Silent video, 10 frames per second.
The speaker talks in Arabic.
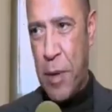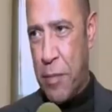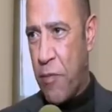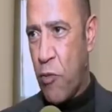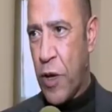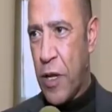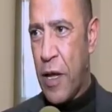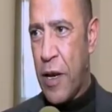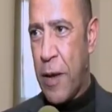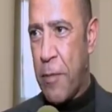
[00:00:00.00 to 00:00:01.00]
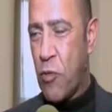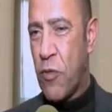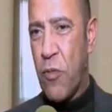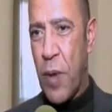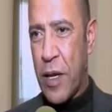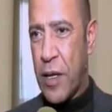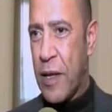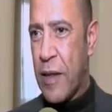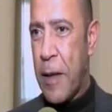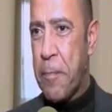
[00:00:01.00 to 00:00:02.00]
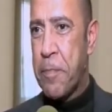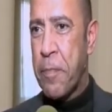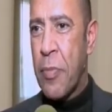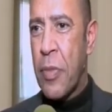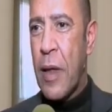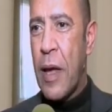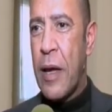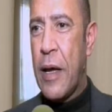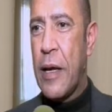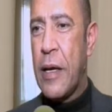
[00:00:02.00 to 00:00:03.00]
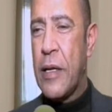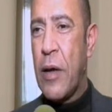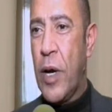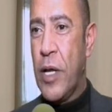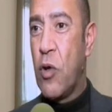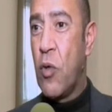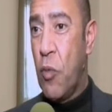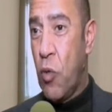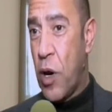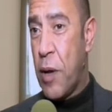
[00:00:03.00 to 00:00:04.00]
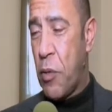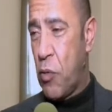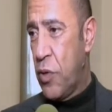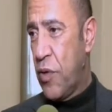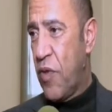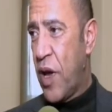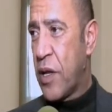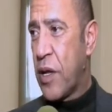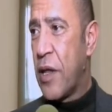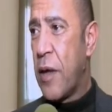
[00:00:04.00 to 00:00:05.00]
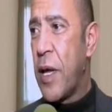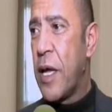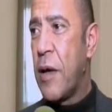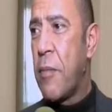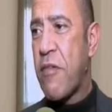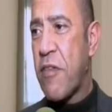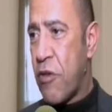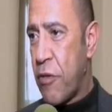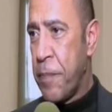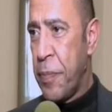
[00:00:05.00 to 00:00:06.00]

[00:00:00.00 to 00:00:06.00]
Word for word: طبعا مبسوط جدا ان انا موجود في معرض الكتاب آه، نوعيه الجمهور اللي موجوده في معرض الكتاب هي مصر